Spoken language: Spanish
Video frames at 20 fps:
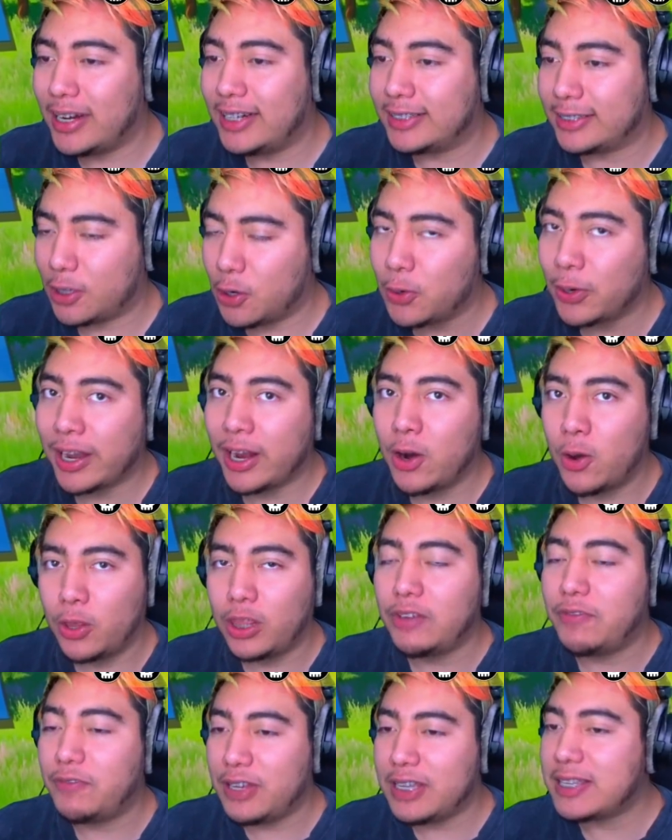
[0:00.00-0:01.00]
Creo que lo
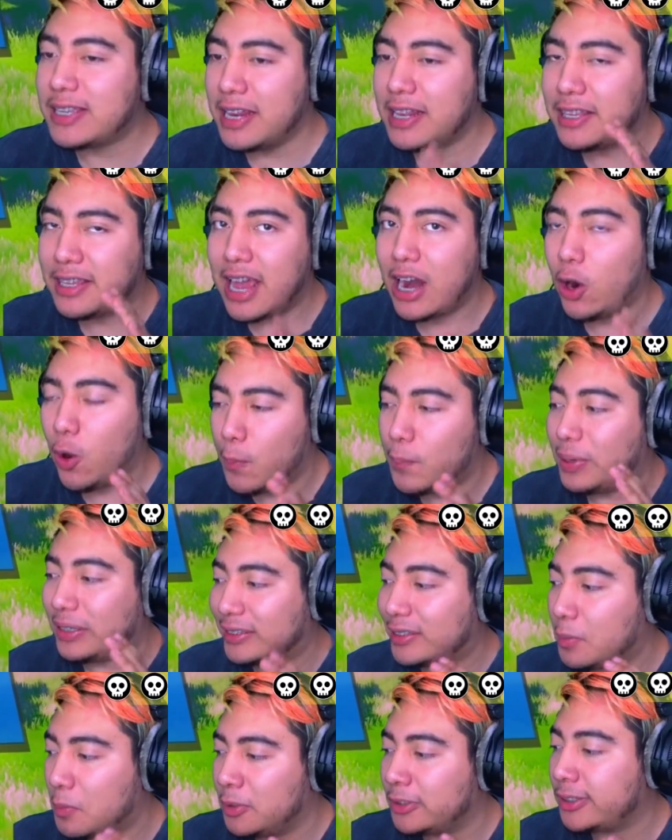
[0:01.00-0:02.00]
difícil ya lo
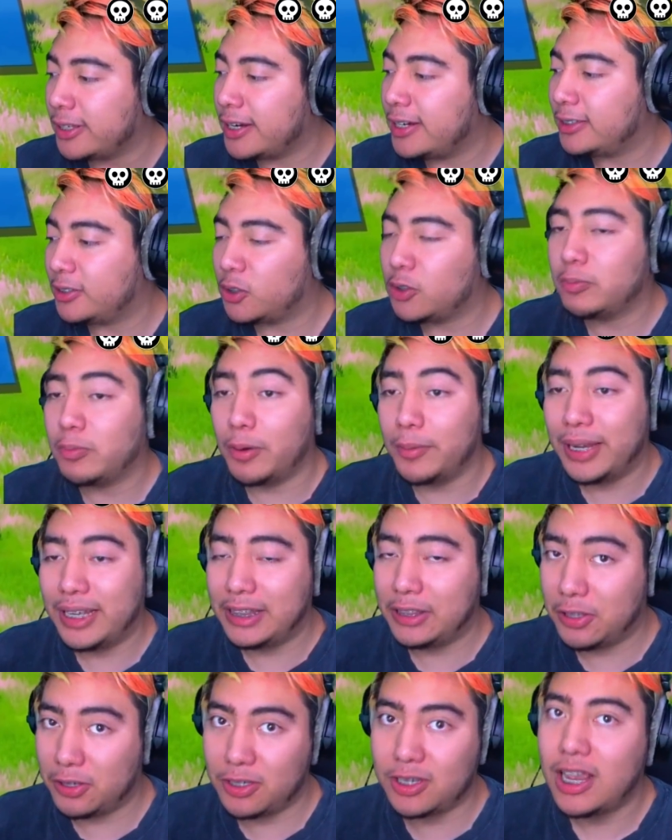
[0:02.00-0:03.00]
pasamos en estos
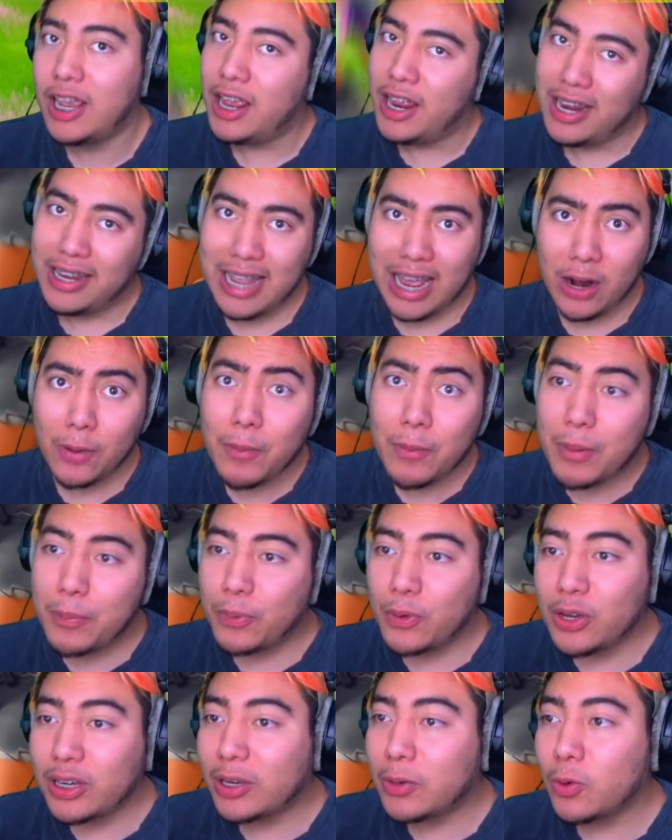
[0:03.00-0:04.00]
momentos Ya no me
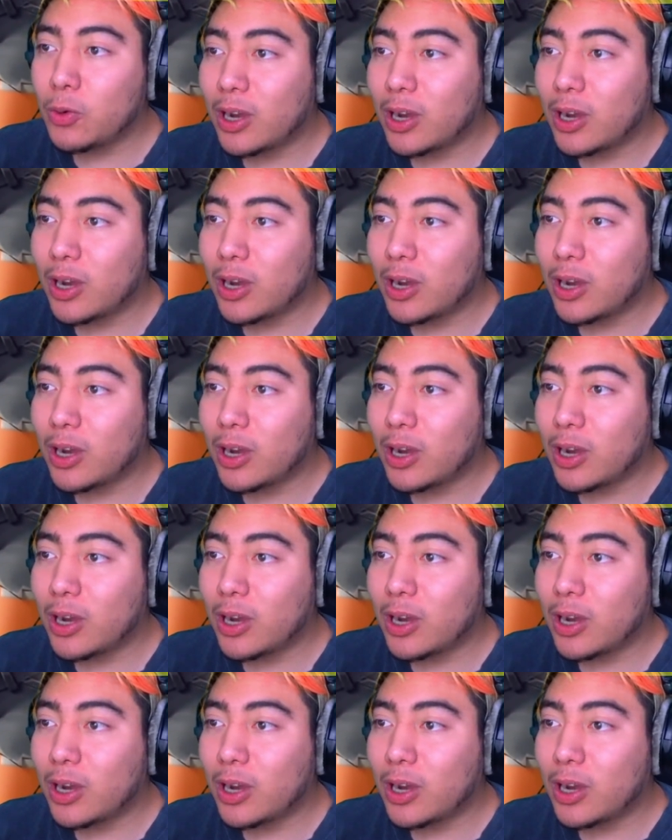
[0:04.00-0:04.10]
puedo equivocar